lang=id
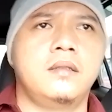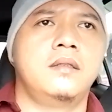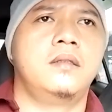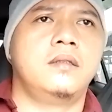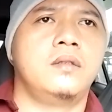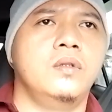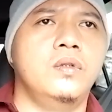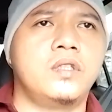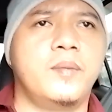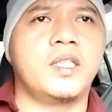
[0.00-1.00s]
tuh
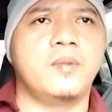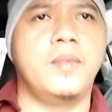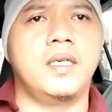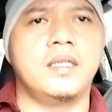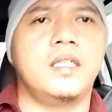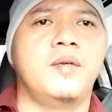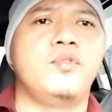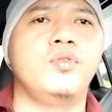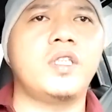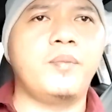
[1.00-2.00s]
teman-teman 6
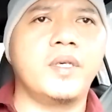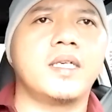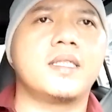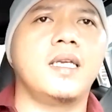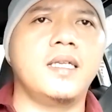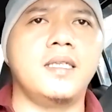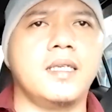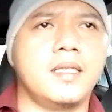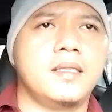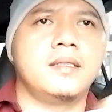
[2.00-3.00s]
juta penghasilannya
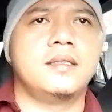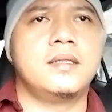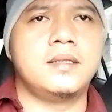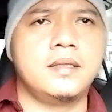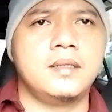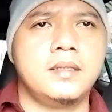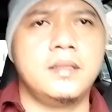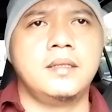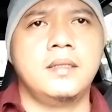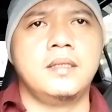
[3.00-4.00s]

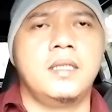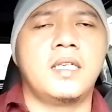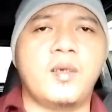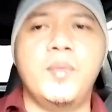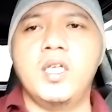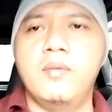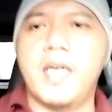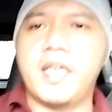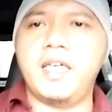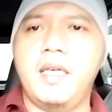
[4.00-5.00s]
nah belum
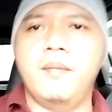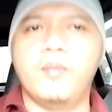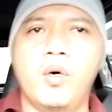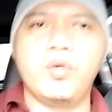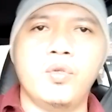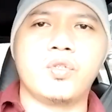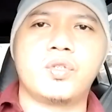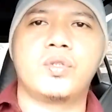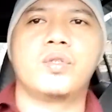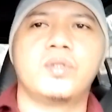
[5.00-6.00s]
lagi
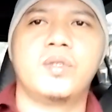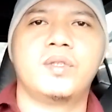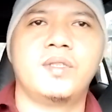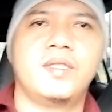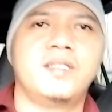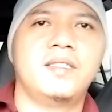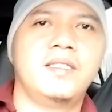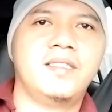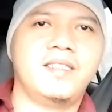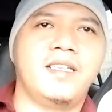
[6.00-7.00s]
bonus
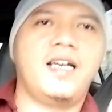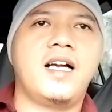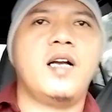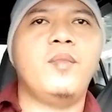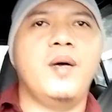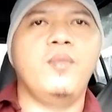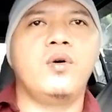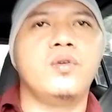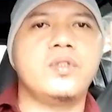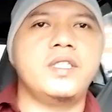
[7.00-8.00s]
nah anggaplah
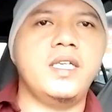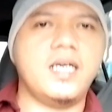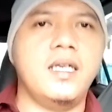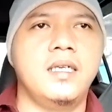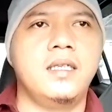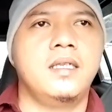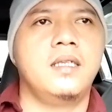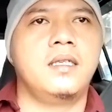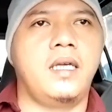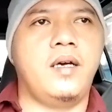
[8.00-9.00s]
bonus dia
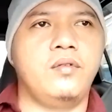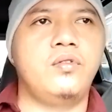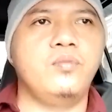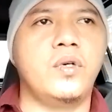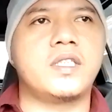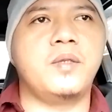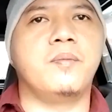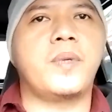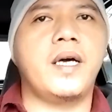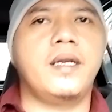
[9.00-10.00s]
ya untuk buat
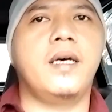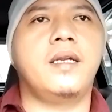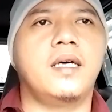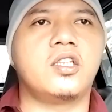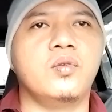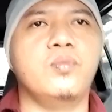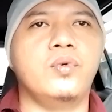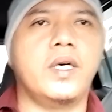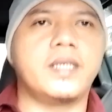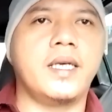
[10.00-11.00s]
simpanan atau
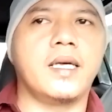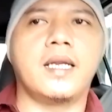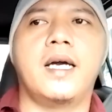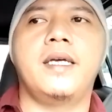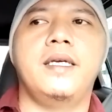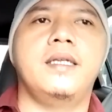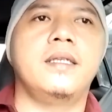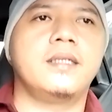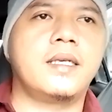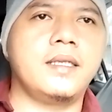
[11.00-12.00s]
buat yang
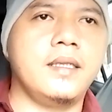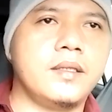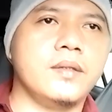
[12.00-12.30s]
lain kan gitu